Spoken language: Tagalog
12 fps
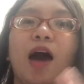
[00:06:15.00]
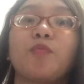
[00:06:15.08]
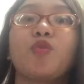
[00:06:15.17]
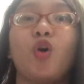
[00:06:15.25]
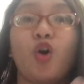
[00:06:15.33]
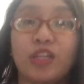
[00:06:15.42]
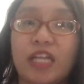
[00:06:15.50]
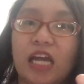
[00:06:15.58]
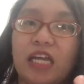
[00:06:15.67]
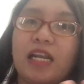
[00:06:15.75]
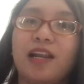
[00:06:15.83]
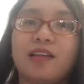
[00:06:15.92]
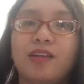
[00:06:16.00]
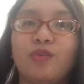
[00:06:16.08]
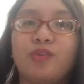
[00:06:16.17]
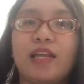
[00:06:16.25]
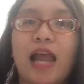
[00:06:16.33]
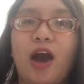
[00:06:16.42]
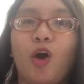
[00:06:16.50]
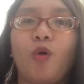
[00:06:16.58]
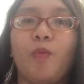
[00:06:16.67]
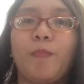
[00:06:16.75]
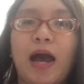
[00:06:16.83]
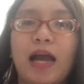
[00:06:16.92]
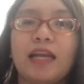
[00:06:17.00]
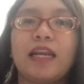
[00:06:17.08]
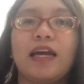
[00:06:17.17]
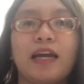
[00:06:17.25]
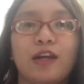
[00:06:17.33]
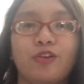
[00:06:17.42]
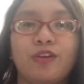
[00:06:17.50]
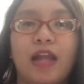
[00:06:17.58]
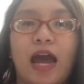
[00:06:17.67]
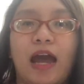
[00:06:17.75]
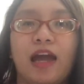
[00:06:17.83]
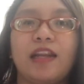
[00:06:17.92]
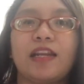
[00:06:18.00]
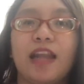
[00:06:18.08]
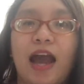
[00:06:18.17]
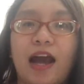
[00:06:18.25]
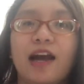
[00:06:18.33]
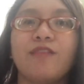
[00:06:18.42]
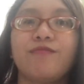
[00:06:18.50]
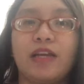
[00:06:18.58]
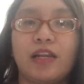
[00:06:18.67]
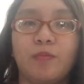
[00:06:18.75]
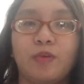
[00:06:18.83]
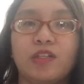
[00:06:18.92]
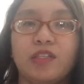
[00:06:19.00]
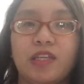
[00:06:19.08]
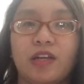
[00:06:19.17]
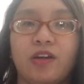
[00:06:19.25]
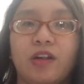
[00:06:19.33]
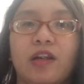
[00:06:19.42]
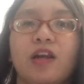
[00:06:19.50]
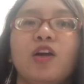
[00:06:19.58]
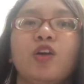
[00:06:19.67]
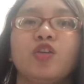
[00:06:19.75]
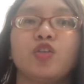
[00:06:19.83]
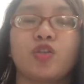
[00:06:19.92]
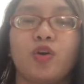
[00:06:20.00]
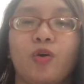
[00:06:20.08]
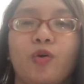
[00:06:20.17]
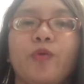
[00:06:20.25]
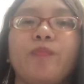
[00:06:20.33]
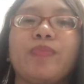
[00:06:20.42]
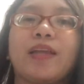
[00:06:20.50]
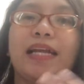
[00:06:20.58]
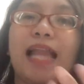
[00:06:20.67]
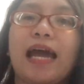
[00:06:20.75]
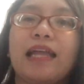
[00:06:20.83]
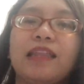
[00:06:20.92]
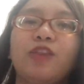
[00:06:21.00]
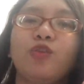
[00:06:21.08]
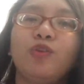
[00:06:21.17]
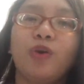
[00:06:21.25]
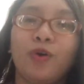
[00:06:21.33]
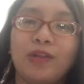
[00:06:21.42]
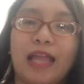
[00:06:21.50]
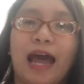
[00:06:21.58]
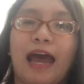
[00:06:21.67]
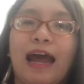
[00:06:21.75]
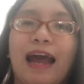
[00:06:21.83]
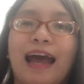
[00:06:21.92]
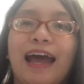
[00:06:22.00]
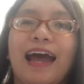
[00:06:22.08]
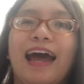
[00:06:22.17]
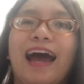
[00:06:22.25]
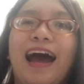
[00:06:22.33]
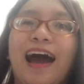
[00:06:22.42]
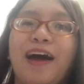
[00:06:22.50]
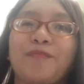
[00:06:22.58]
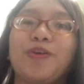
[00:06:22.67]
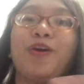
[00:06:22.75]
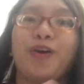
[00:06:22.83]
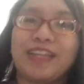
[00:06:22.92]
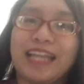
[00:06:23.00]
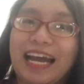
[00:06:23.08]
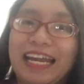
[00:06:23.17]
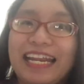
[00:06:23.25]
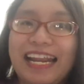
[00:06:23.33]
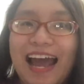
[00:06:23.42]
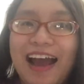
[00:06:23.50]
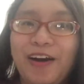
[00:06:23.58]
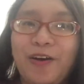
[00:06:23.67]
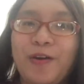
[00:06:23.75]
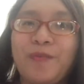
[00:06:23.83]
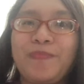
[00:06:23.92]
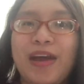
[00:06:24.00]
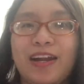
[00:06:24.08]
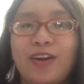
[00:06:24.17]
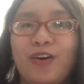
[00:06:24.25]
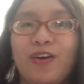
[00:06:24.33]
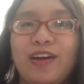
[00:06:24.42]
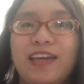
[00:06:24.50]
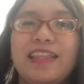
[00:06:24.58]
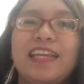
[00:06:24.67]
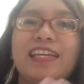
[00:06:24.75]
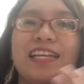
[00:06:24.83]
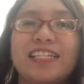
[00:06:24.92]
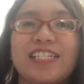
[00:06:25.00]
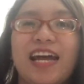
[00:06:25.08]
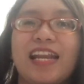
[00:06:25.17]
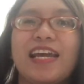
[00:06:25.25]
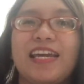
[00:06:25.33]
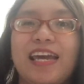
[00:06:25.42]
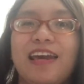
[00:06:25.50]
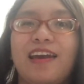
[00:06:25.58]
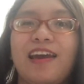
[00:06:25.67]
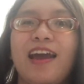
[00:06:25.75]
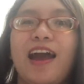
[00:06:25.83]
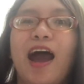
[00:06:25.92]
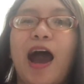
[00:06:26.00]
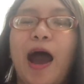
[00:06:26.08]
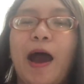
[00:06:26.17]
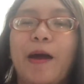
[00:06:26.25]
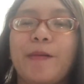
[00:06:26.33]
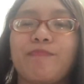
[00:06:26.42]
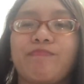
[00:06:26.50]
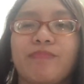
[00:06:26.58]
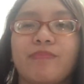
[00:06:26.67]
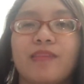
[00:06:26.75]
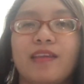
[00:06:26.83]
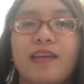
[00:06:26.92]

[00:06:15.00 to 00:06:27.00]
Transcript: um, kukontakin na lang daw nila ako pag nagkaroon na ng available sticker. So, glad to know na um, kukontakin nila ako pero hindi na siya naging um,